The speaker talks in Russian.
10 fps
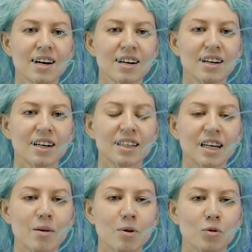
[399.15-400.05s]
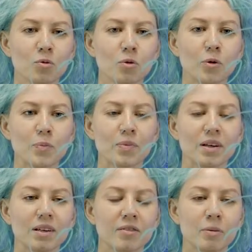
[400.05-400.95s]
Я могу,
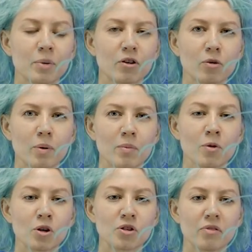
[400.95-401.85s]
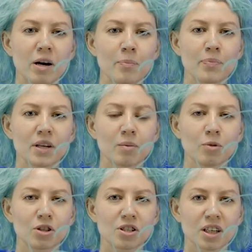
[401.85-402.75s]
во-первых, помочь вам
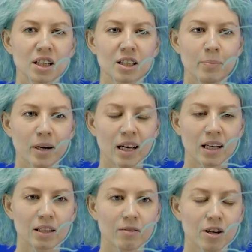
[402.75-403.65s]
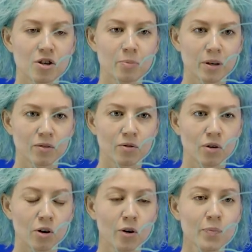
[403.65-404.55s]
доработать какие-то проекты в вашем
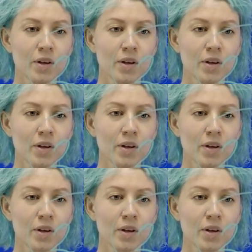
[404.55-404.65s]
портфолио.